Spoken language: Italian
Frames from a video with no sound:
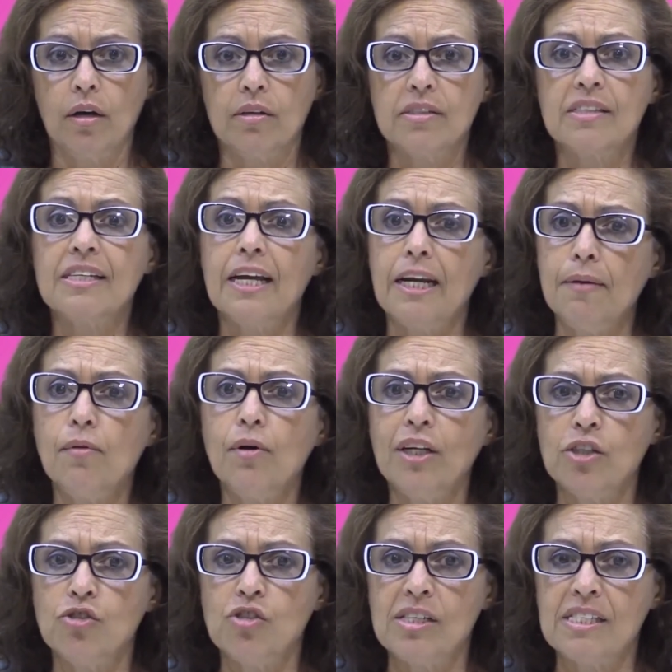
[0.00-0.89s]
saremo
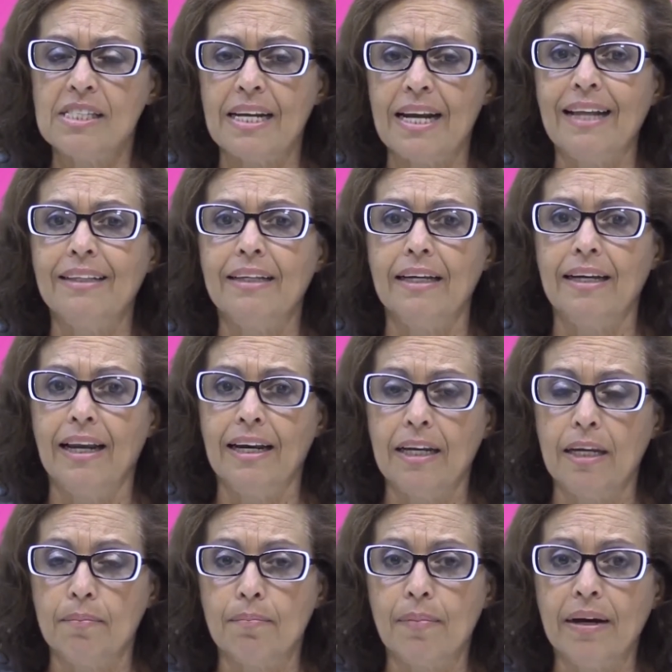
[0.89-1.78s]
registrati nei
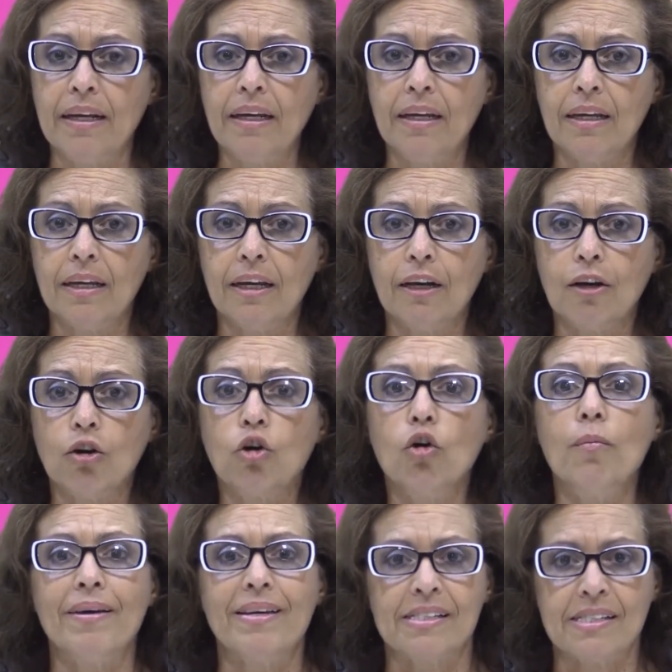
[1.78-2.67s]
libri
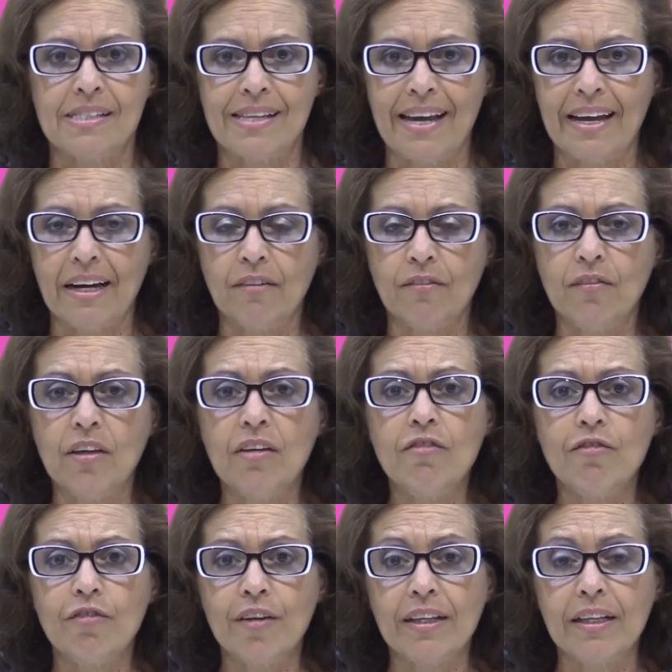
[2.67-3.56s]
come servi
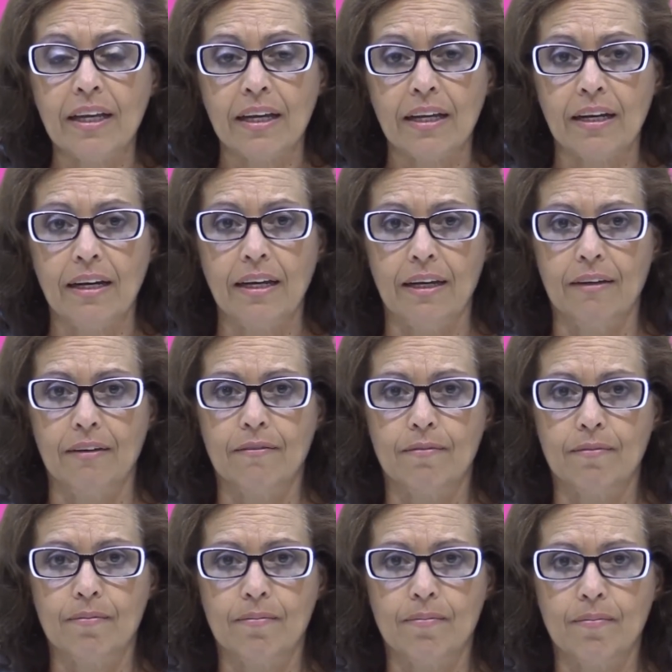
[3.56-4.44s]
infedeli.
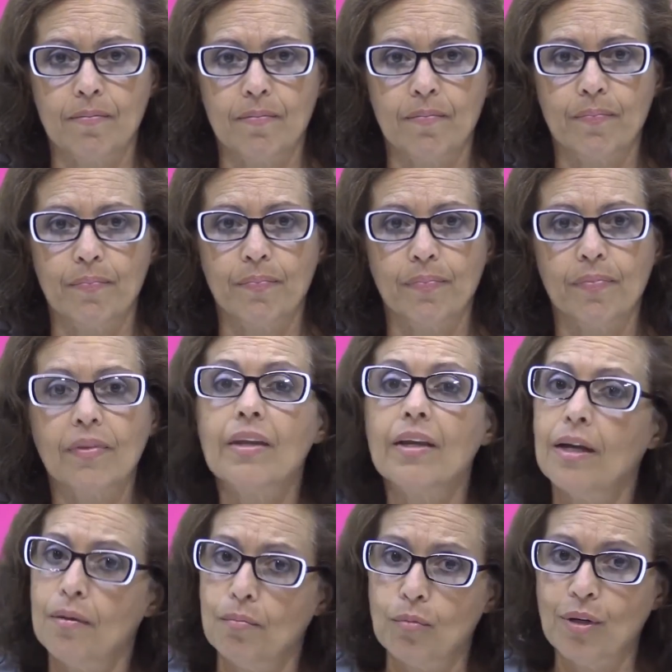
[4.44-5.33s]

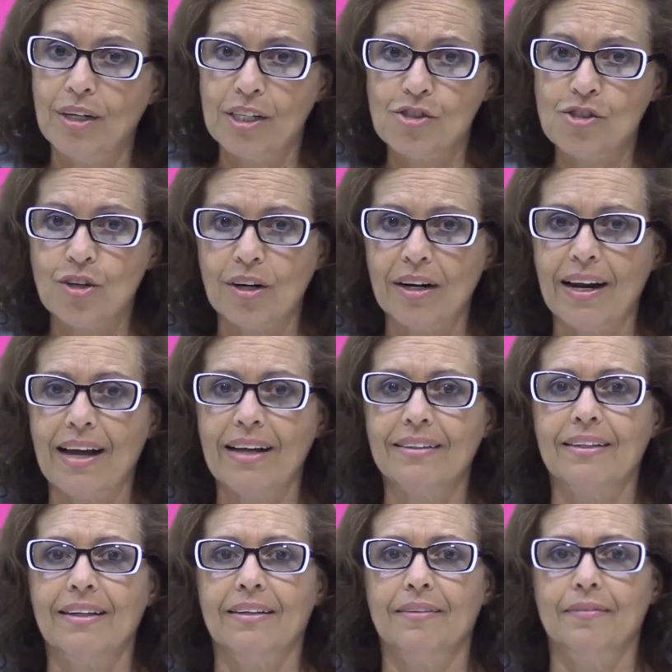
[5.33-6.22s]
Buona
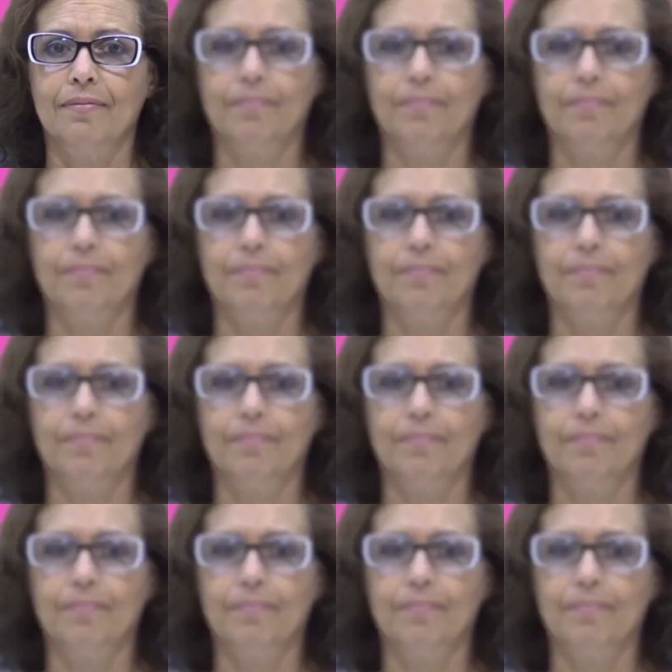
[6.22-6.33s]
giornata.